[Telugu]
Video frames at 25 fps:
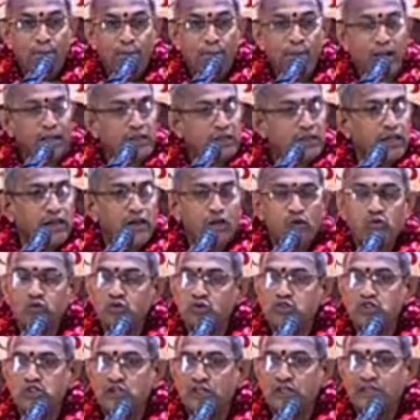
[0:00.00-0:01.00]
పక్కన
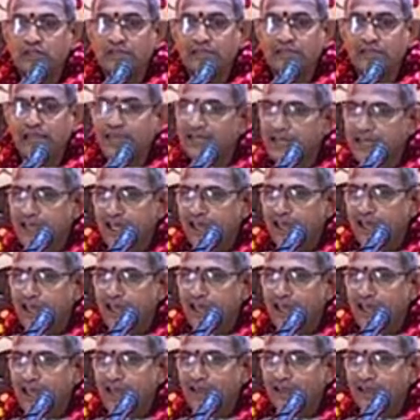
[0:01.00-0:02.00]
కూర్చున్న తల్లికి
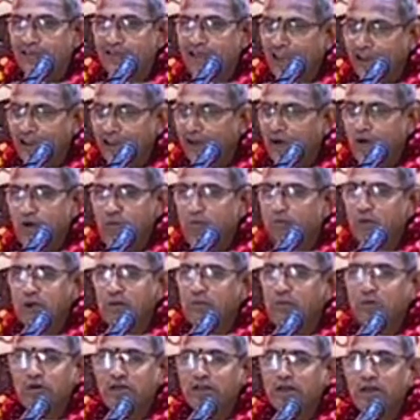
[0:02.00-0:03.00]
తన కడుపున
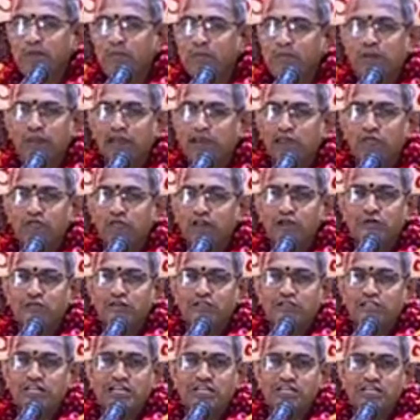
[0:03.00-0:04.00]
పుట్టిన పిల్ల విలువ
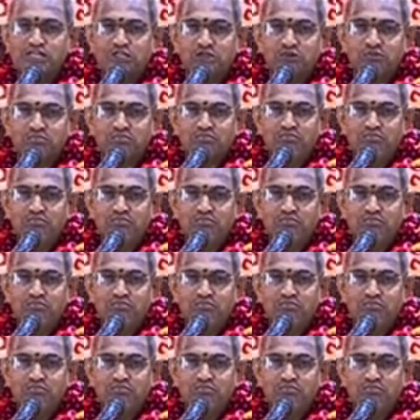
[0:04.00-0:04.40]
తెలియదు